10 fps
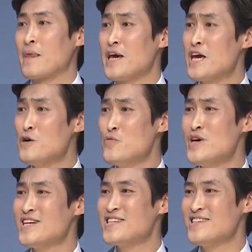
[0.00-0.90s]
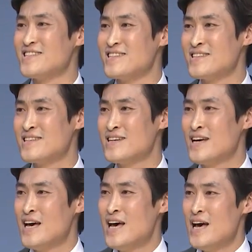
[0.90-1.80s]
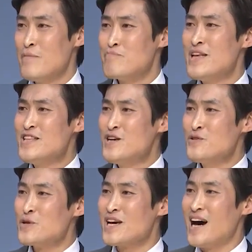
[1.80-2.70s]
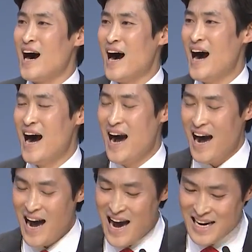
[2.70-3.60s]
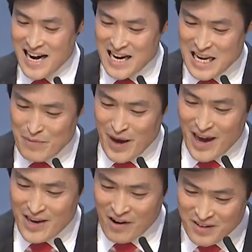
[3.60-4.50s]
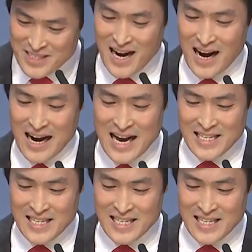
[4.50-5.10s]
이를 위해선 믿는 우리가 하나님의 형상,